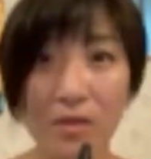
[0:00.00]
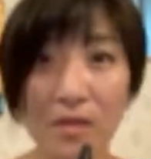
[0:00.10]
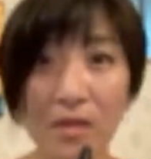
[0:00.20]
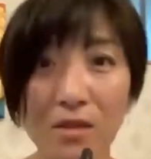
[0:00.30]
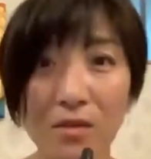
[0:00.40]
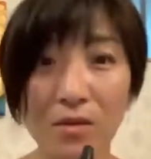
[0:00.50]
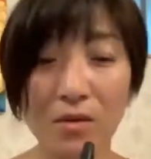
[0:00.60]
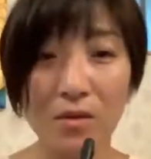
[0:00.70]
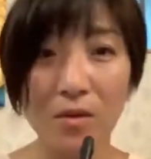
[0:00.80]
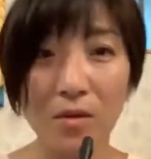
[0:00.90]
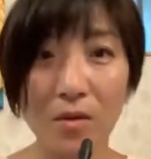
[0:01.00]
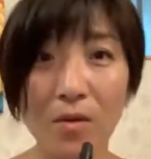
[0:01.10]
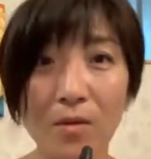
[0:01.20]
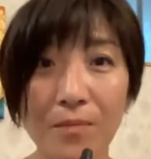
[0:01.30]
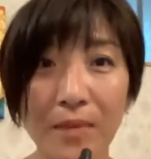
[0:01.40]
しい状況
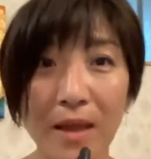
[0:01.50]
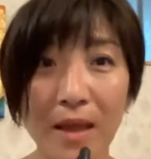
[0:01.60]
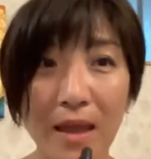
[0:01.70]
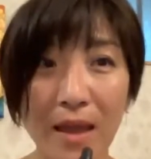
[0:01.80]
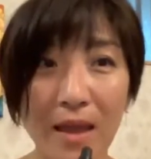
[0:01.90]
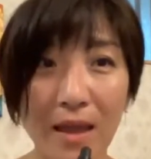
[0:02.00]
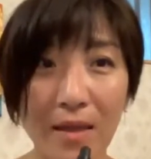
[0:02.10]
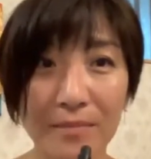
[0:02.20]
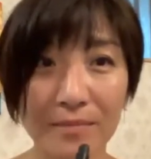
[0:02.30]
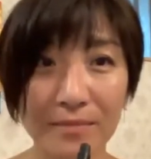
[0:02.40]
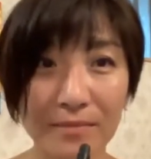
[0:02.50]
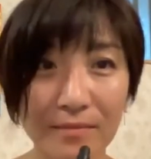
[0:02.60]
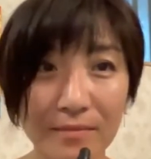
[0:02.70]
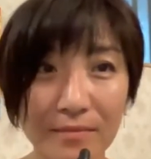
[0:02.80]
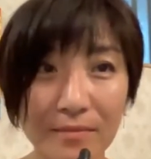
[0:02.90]
を、表
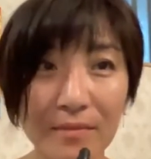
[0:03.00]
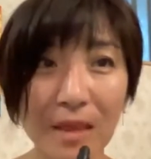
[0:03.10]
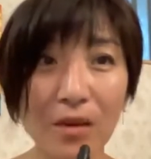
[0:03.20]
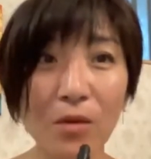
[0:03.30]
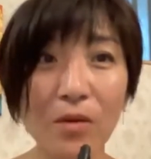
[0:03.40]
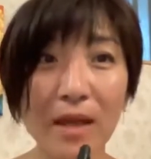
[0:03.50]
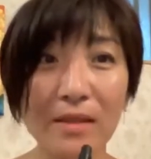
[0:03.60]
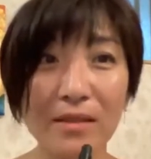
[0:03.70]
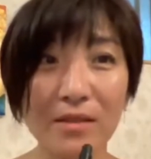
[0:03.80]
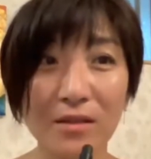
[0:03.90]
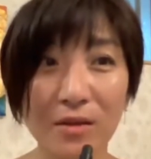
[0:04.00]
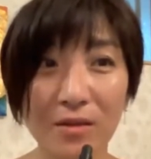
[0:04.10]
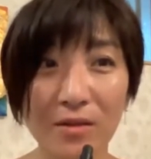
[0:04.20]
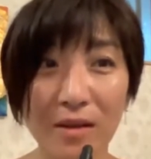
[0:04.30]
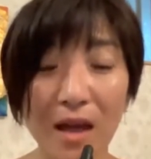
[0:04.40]
現すると
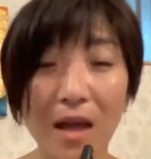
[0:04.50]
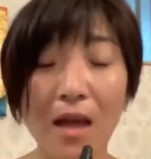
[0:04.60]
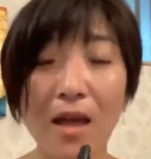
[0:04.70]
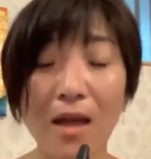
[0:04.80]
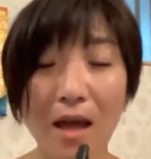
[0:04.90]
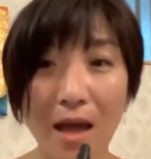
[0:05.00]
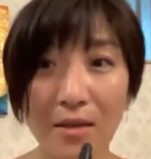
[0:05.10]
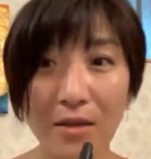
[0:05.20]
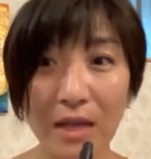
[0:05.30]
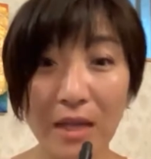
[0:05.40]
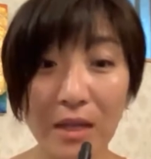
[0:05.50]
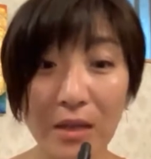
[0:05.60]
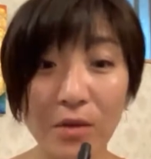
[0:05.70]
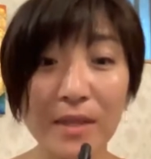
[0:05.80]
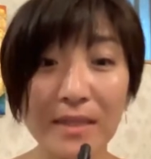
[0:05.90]
いうか、はい、
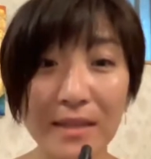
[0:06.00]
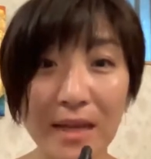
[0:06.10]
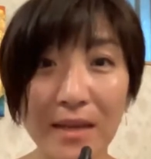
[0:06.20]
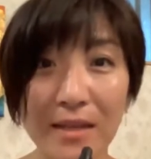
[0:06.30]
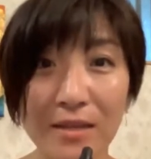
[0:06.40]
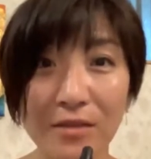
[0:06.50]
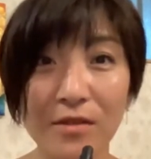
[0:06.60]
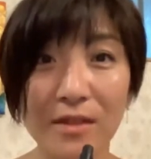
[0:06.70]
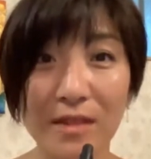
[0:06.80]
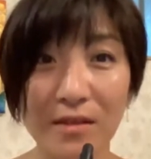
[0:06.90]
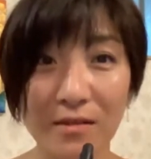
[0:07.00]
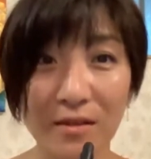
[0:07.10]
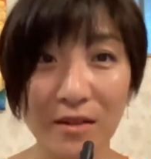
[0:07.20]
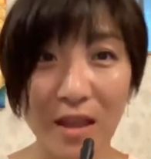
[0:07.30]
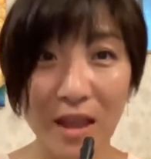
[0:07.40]
一足先に作っちゃうっ
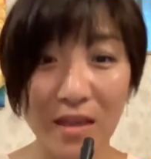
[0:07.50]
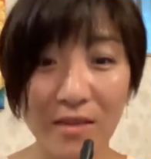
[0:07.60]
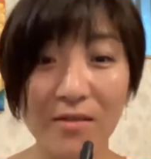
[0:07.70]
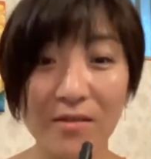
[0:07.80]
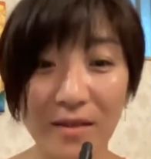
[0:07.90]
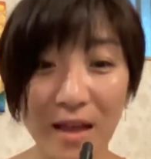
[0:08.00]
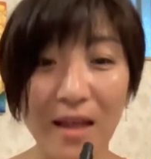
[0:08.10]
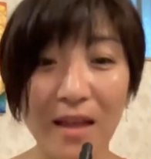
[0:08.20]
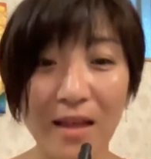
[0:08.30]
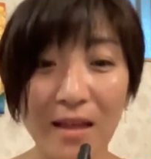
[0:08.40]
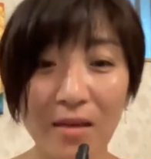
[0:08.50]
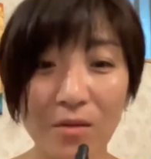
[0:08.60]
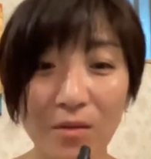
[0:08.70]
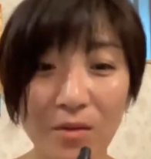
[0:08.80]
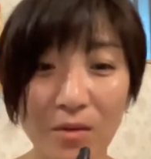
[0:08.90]
ていうのが
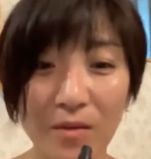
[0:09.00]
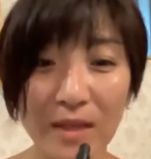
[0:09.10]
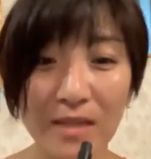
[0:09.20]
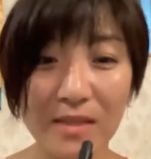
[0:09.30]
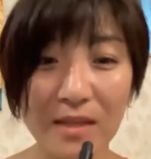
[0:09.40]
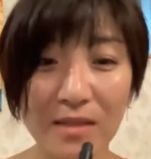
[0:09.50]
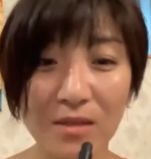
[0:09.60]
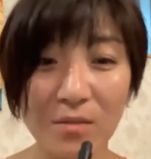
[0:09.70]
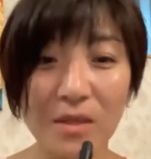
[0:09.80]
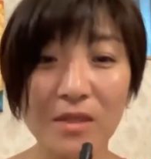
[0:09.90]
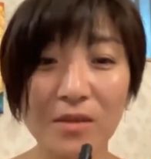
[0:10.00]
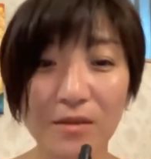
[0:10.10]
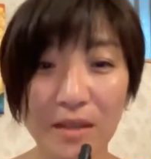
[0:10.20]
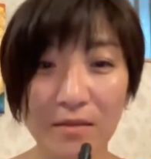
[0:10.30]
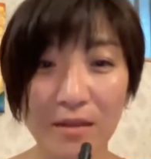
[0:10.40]
この私たちの
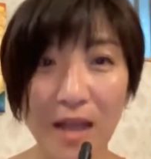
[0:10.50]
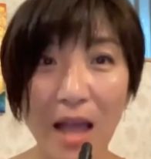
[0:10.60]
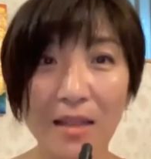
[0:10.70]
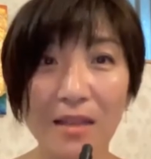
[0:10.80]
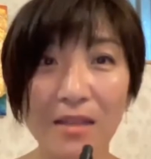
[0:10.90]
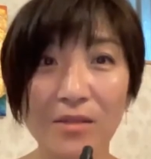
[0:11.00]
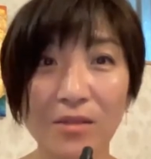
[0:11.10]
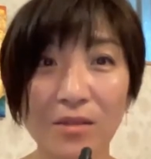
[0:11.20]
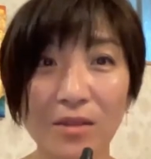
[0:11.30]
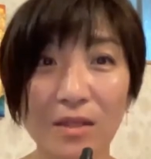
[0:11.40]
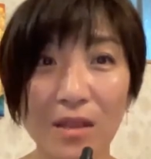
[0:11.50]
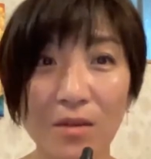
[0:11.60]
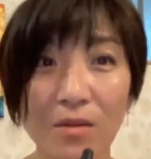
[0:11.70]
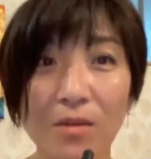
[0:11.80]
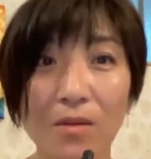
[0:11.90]
ミッションなのか、アーティストとして
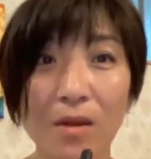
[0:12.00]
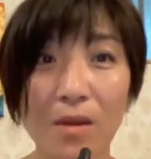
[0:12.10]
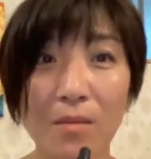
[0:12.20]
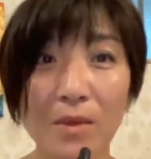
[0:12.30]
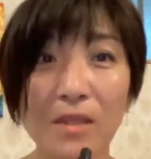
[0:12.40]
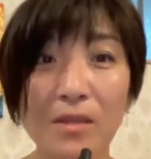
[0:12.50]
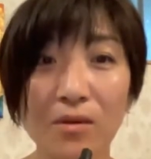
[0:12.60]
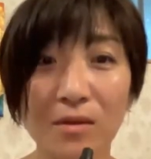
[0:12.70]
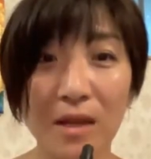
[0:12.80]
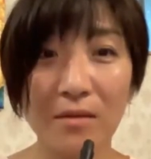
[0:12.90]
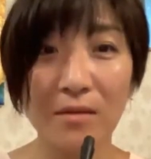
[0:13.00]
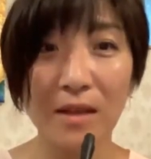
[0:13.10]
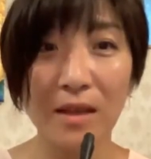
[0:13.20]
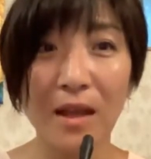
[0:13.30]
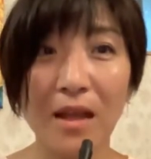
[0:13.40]
のミッションなの
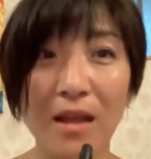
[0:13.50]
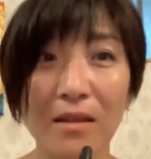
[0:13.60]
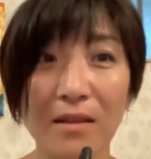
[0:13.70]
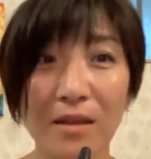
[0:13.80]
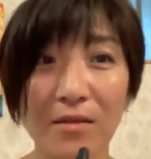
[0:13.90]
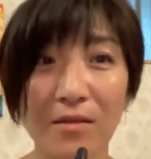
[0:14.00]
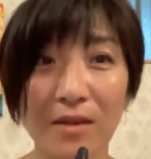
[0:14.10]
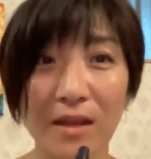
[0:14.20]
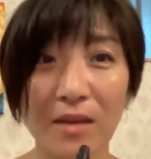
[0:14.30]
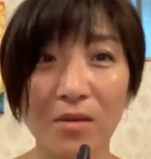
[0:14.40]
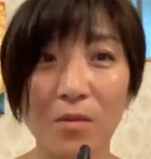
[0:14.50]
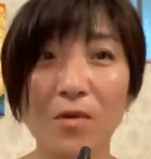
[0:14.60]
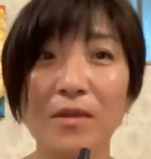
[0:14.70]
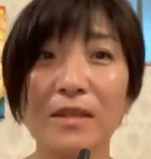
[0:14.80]
かなっていうふうに思うんで